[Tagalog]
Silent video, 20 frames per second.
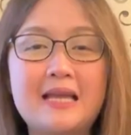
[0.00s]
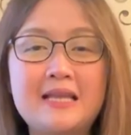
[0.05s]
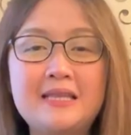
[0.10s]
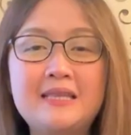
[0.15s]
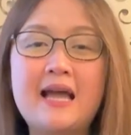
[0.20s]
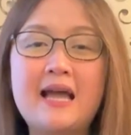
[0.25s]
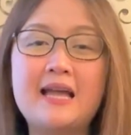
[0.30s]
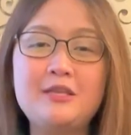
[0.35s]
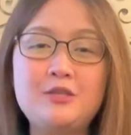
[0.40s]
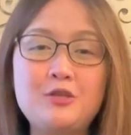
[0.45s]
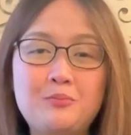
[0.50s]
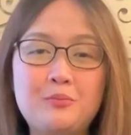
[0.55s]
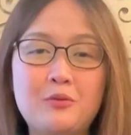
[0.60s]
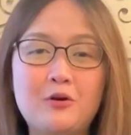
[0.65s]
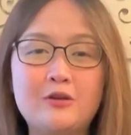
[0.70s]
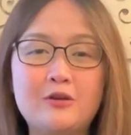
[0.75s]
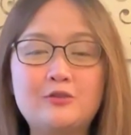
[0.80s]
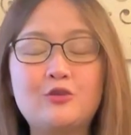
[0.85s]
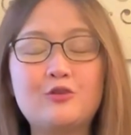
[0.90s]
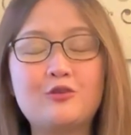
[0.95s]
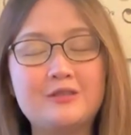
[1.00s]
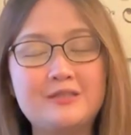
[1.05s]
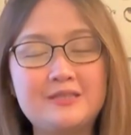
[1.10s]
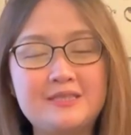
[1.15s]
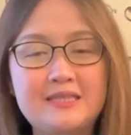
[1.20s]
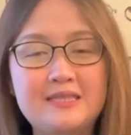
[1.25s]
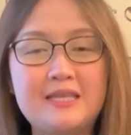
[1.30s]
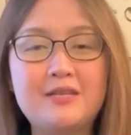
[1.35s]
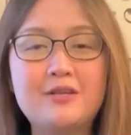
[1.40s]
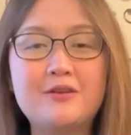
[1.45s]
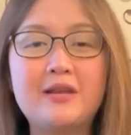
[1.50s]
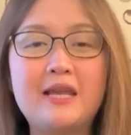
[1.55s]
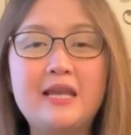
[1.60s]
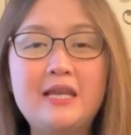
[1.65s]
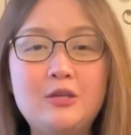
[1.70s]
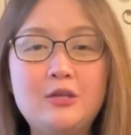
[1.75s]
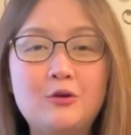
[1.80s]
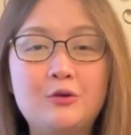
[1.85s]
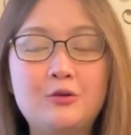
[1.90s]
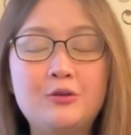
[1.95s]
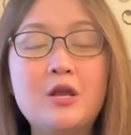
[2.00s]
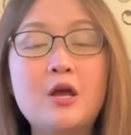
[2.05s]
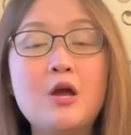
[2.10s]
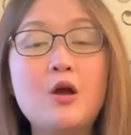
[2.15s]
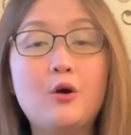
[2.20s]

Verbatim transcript: Tandaan niyo po to consider a loan